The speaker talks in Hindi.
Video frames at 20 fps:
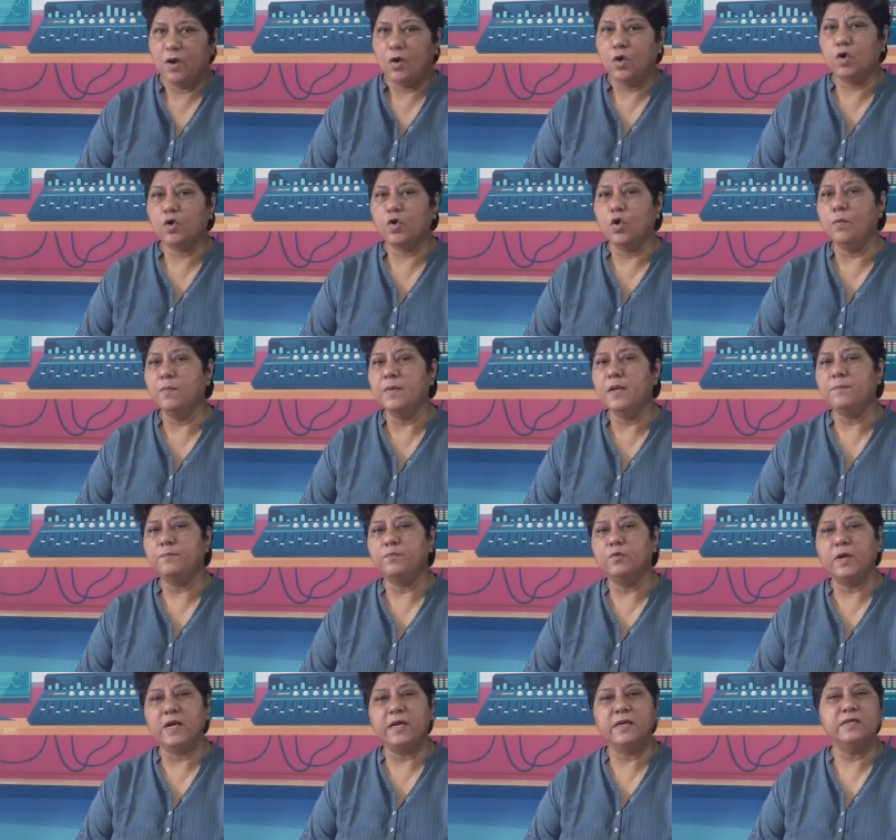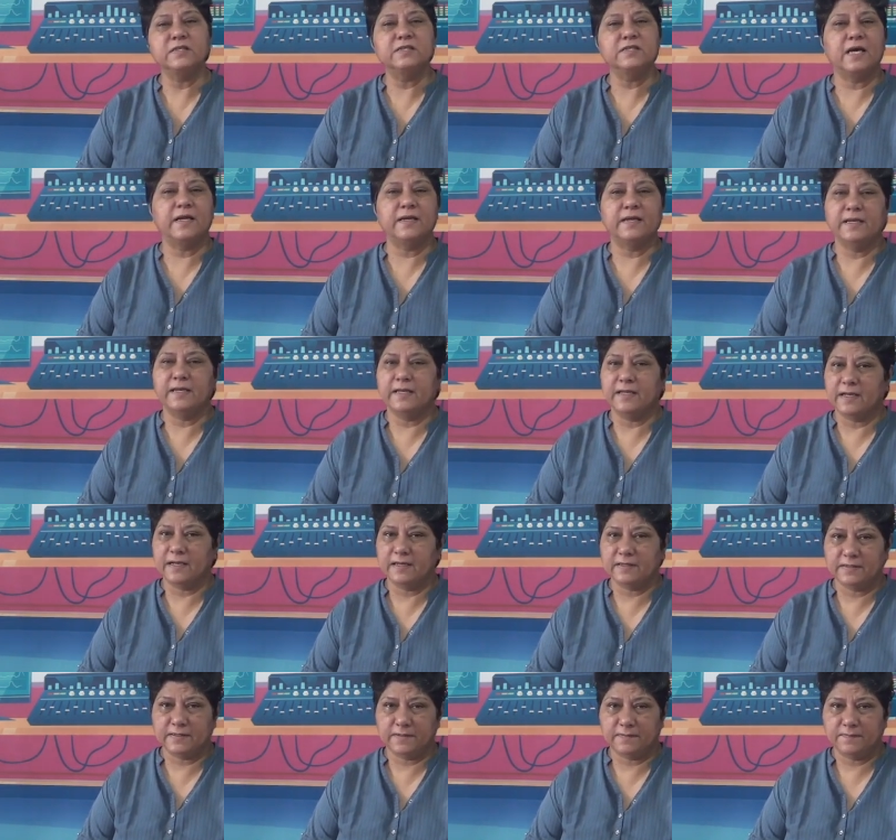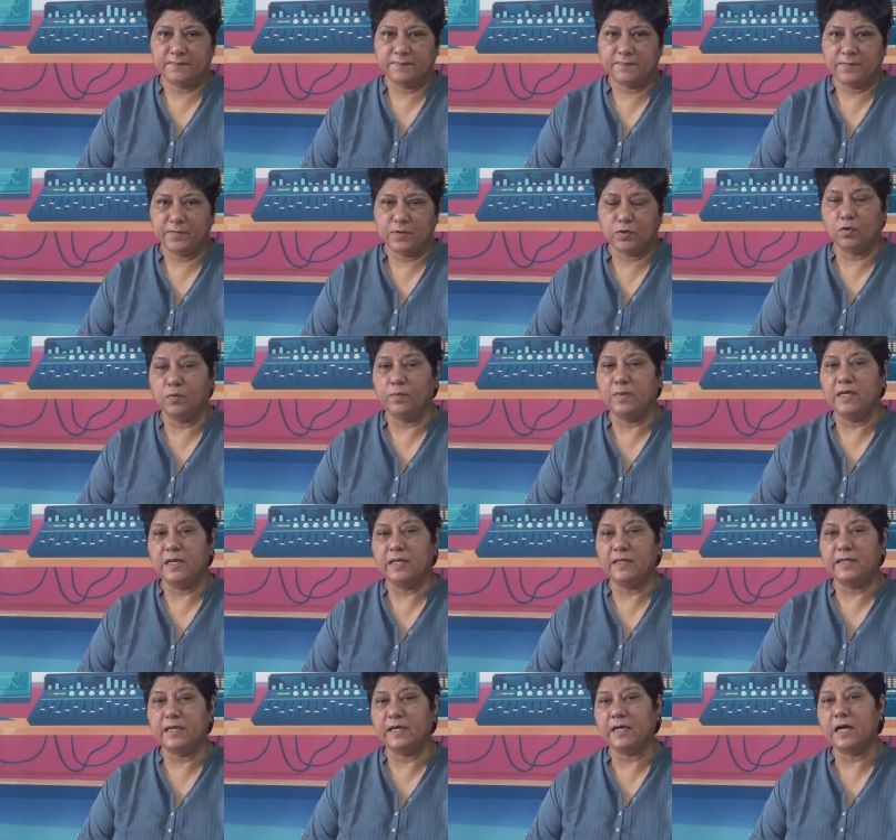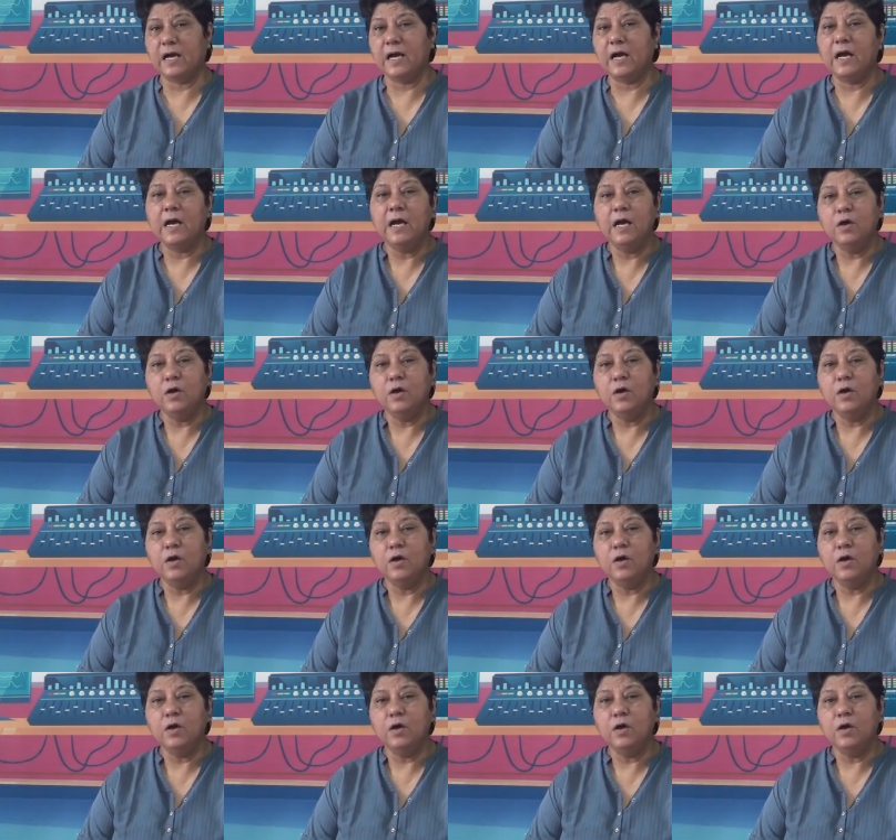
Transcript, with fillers: और रोमिल पूरे नजारे ले रहा था रोमिल ने देखा